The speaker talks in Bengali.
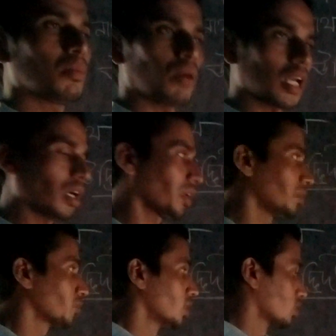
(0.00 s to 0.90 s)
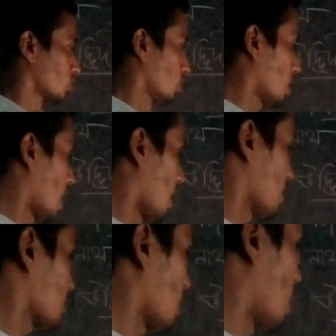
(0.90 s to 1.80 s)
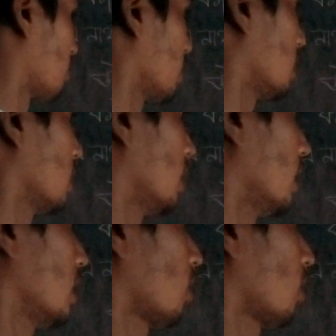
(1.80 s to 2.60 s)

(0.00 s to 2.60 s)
বলা হয় তো আজ আমি এই